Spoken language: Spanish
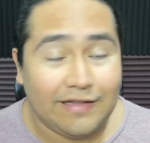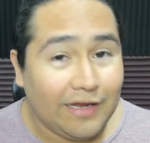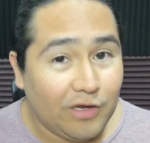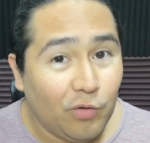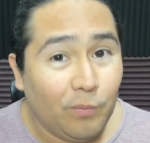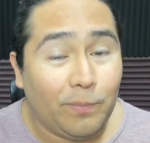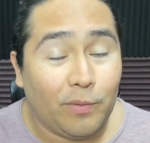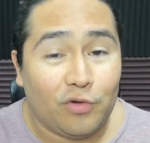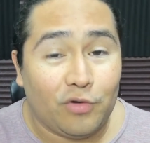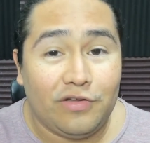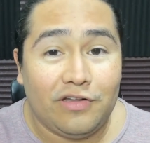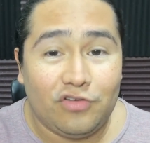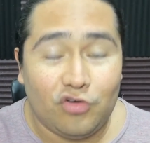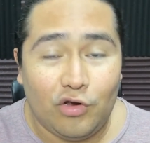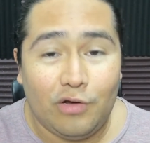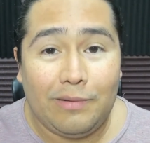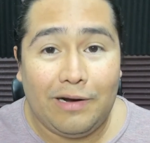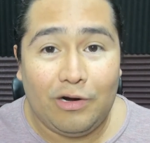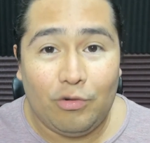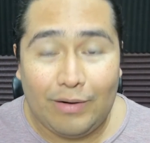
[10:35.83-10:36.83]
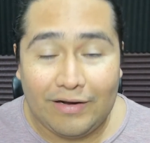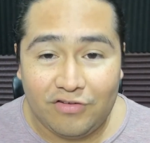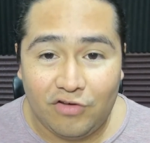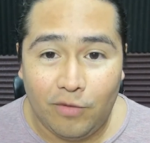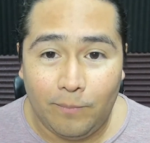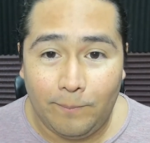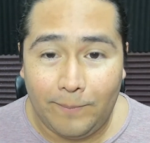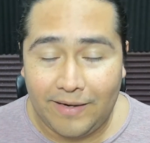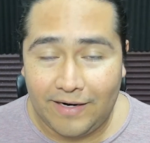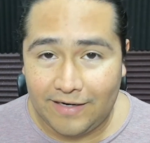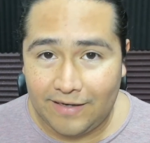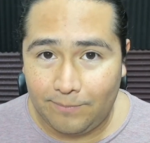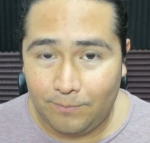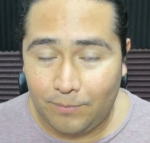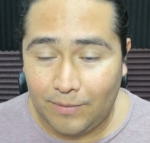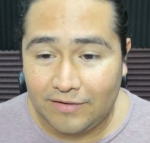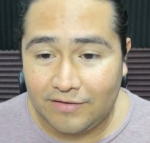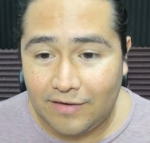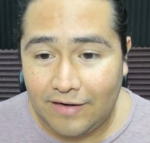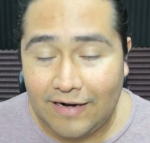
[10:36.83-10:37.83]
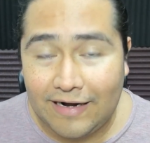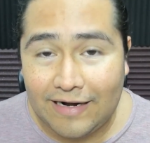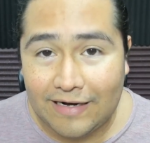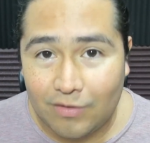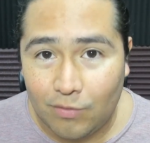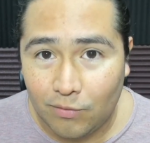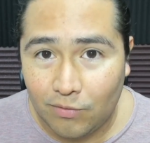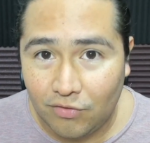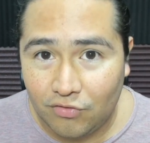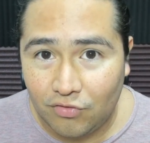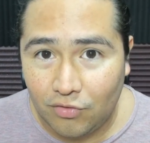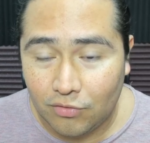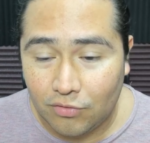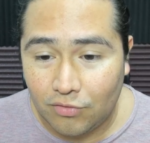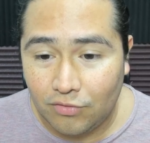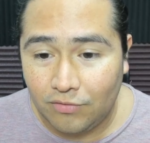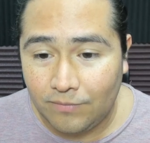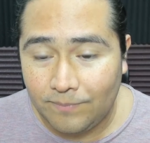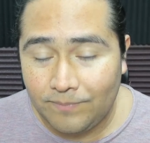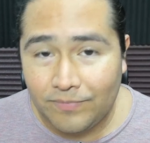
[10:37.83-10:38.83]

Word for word: Hay un proceso de evaluación para que puedas trabajar con nosotros.